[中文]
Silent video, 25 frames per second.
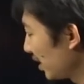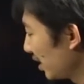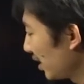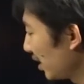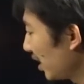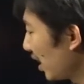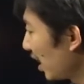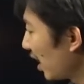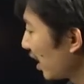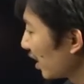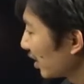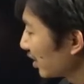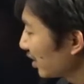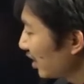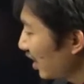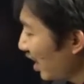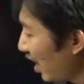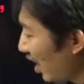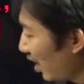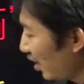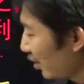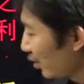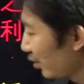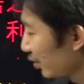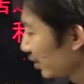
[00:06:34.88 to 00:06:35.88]
啊，第
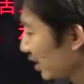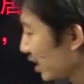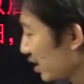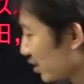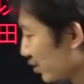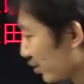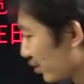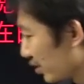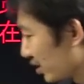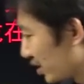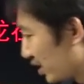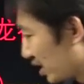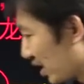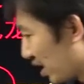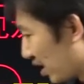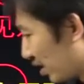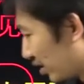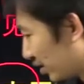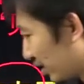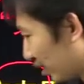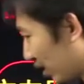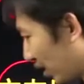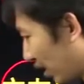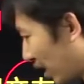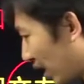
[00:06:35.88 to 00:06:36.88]
二种呢就是强
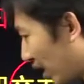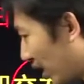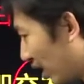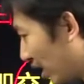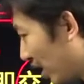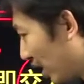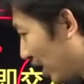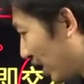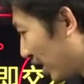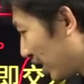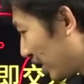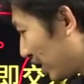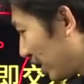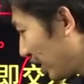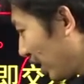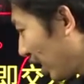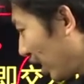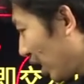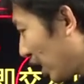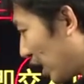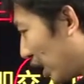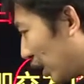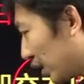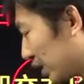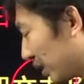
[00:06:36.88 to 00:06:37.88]
调了一个
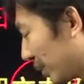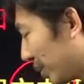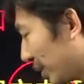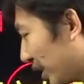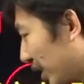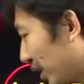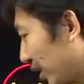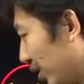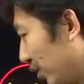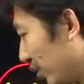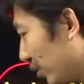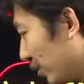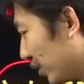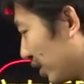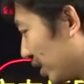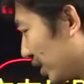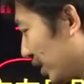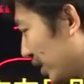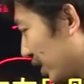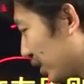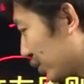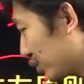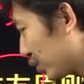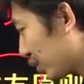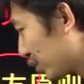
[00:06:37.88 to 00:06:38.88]
好的朋友应
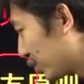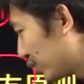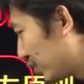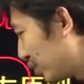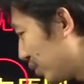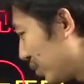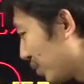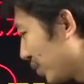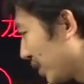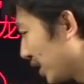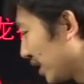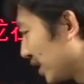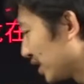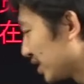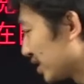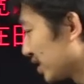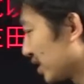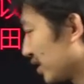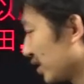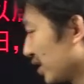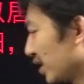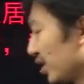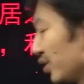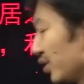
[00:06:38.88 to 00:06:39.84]
该所具备的这样的一